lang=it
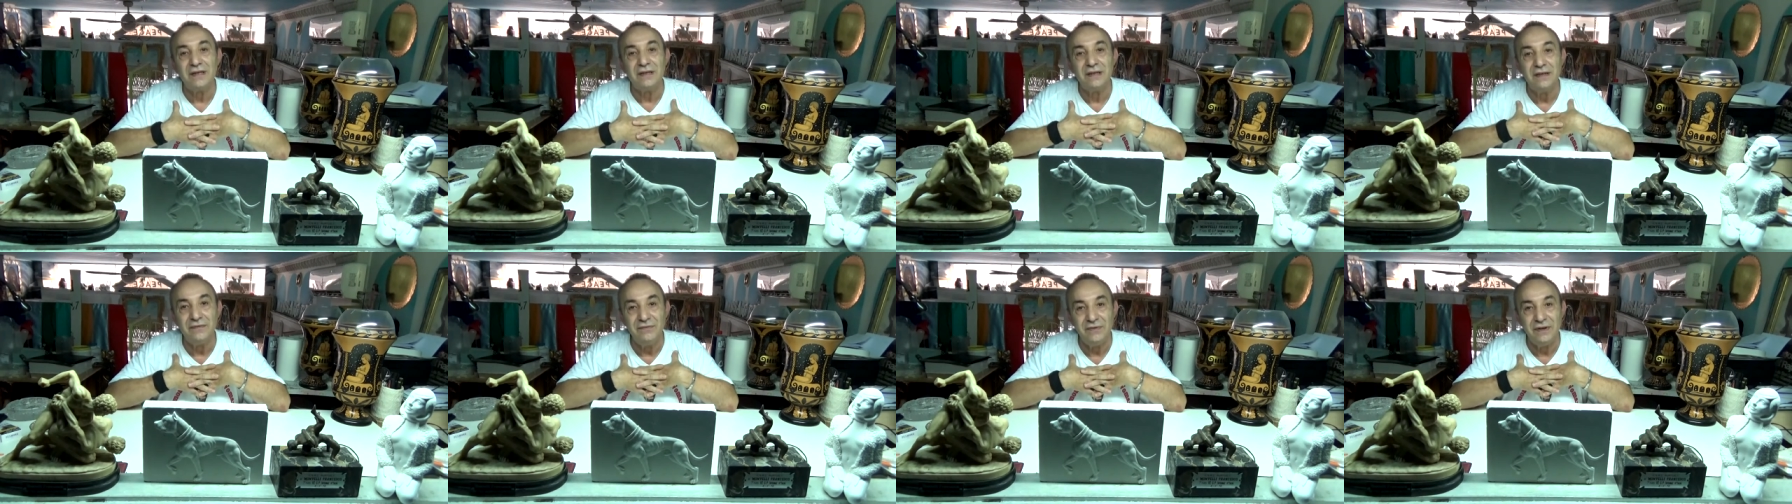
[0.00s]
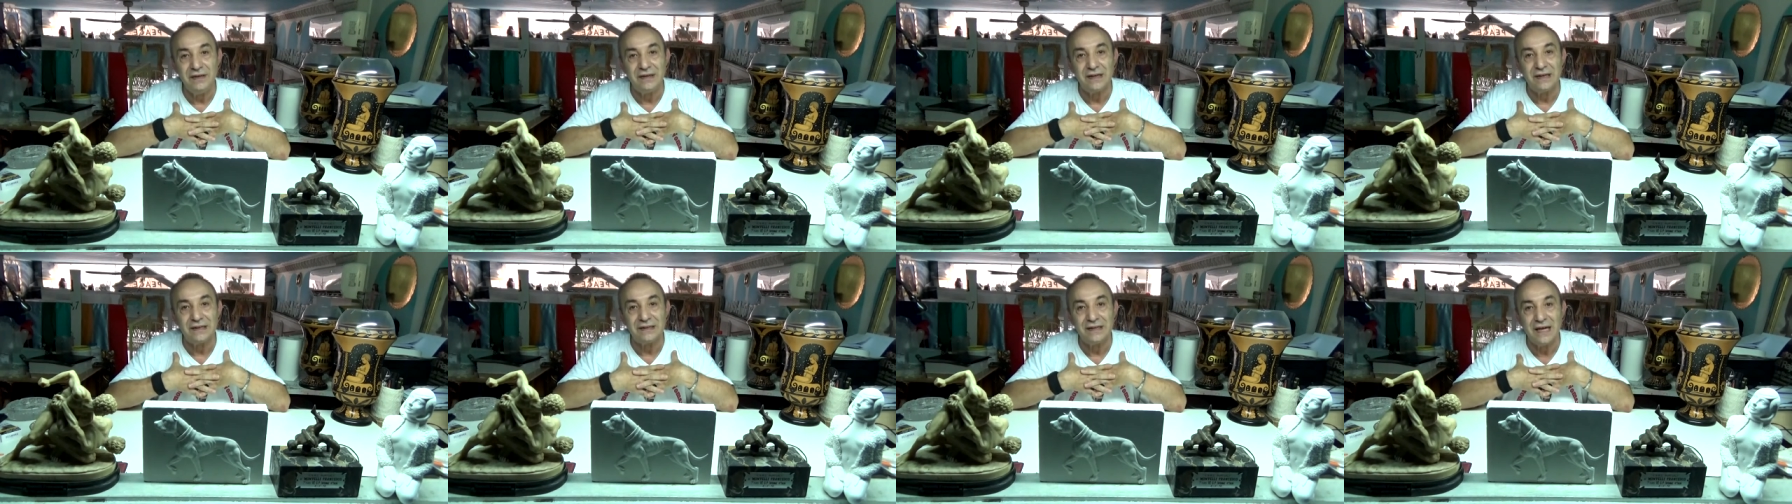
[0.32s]

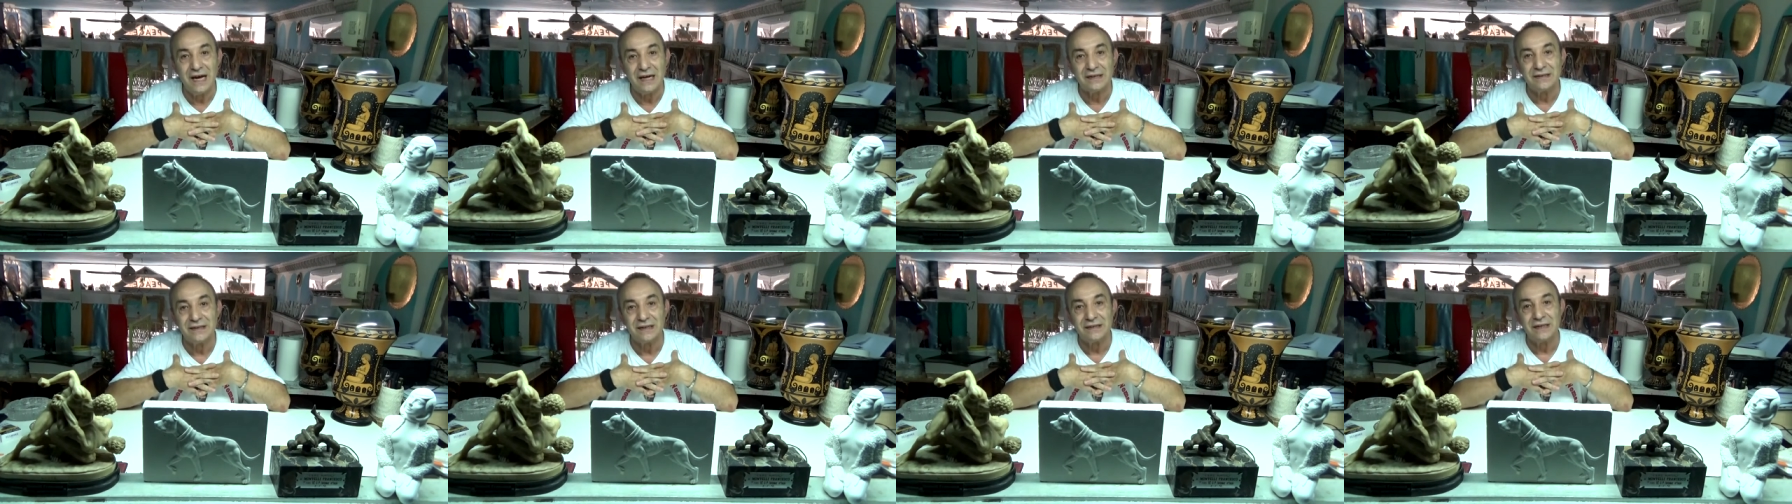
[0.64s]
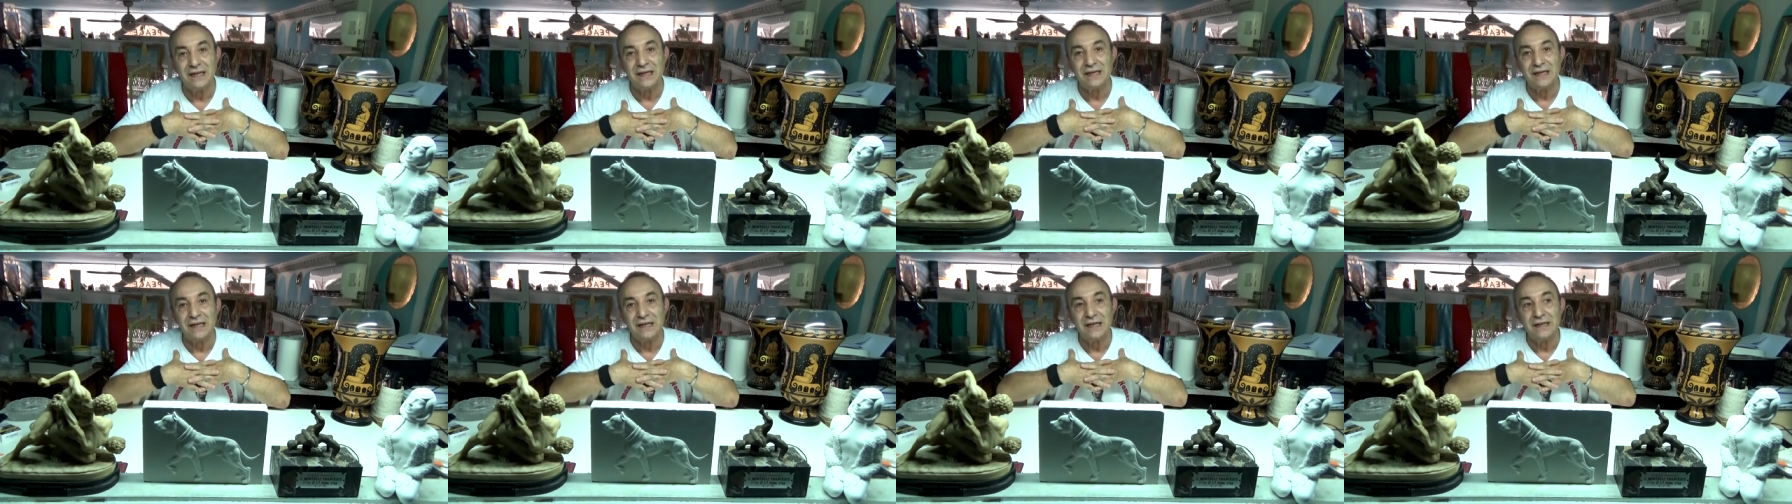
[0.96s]
divina data
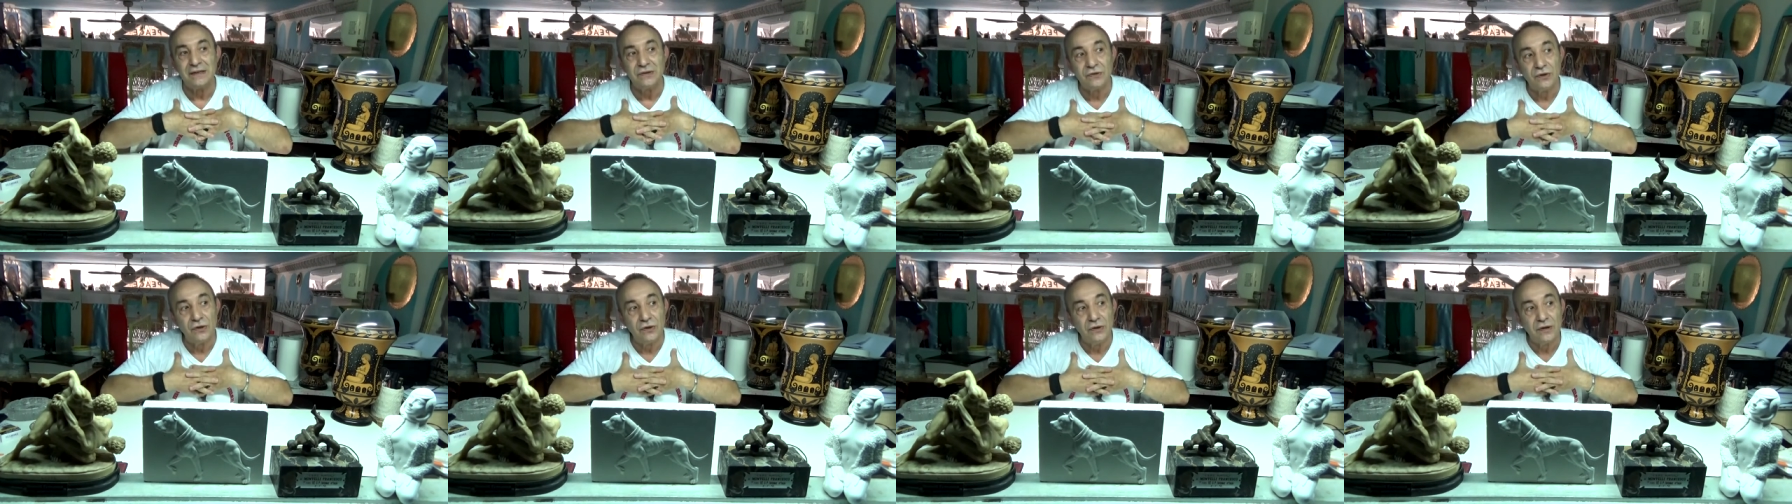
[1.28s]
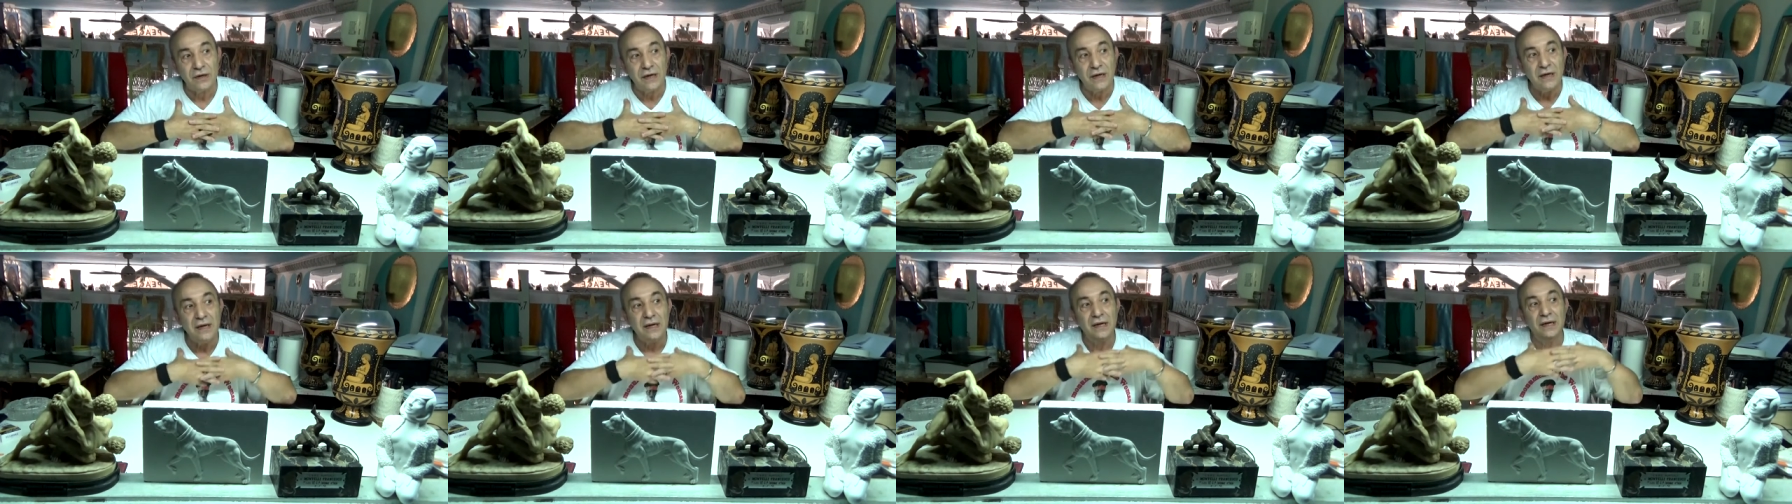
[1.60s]
dal
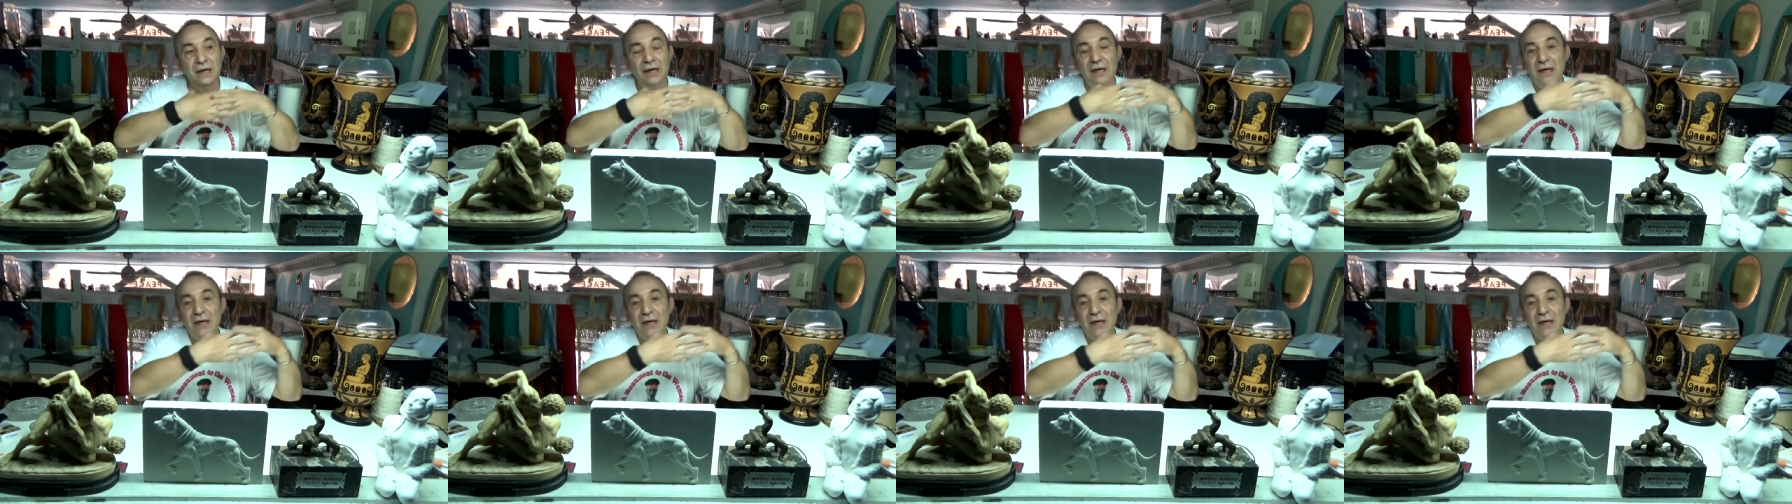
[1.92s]
creatore